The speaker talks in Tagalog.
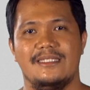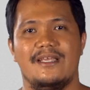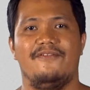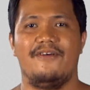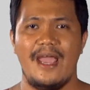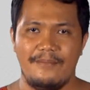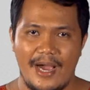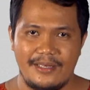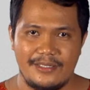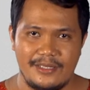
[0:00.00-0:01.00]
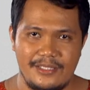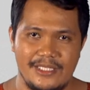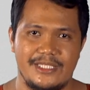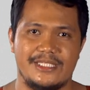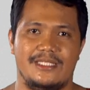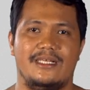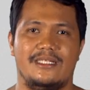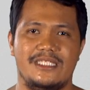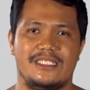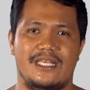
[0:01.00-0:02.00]
sa 500 years ng
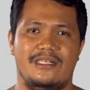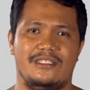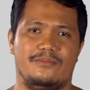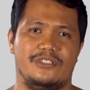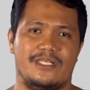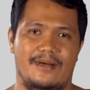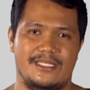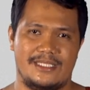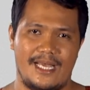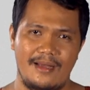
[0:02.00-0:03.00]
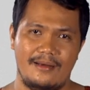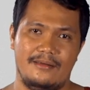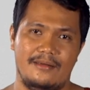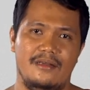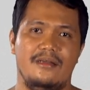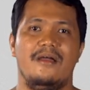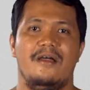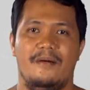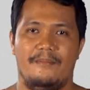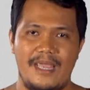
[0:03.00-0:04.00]
Kristyanismo sa bansa,
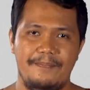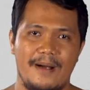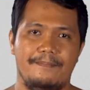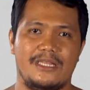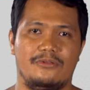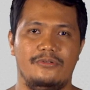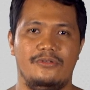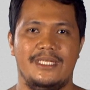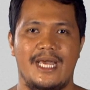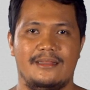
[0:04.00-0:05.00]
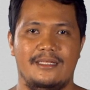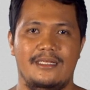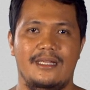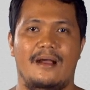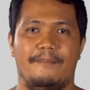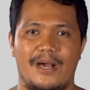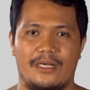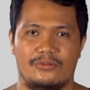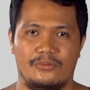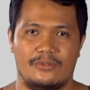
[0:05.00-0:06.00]
maipagpatuloy natin ang
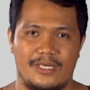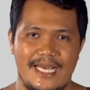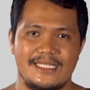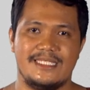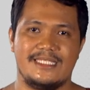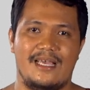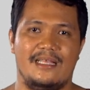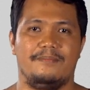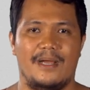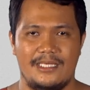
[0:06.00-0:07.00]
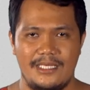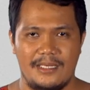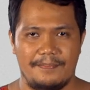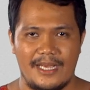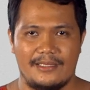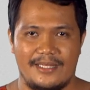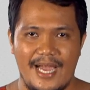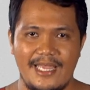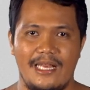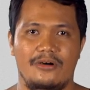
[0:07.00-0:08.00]
pagtuklas at pakikipag
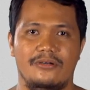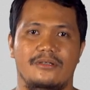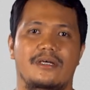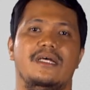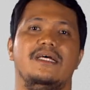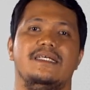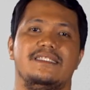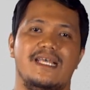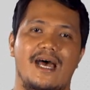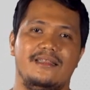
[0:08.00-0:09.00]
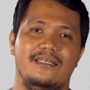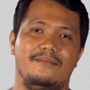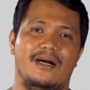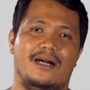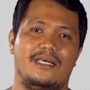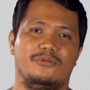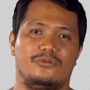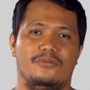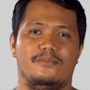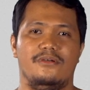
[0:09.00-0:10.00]
pakikipagdialog sa ating mga
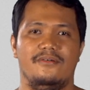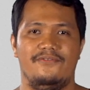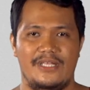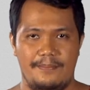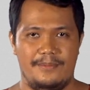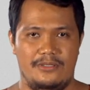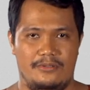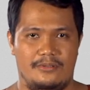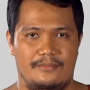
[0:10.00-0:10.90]
katutubong Filipino.